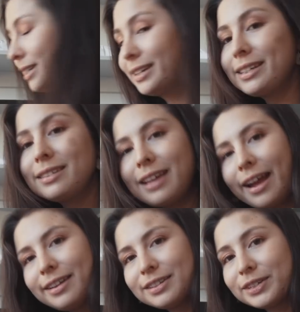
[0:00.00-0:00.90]
Das ist
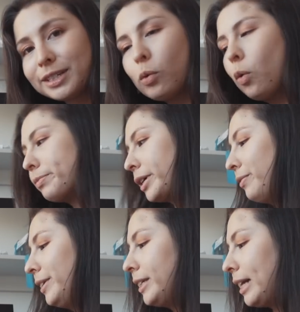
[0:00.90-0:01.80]
all das, was hier oben
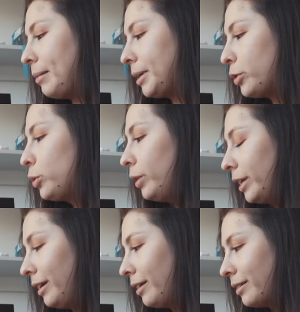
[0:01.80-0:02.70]
drauf liegt. Aber
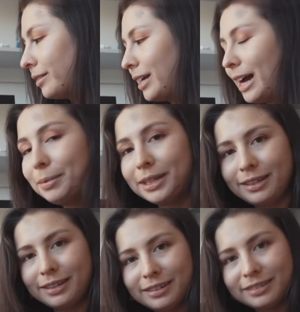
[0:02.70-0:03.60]
natürlich habe ich
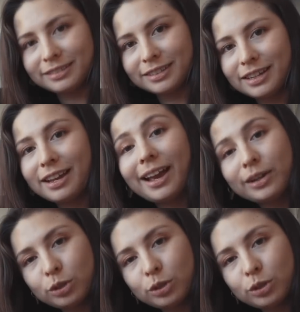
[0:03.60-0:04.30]
hier ein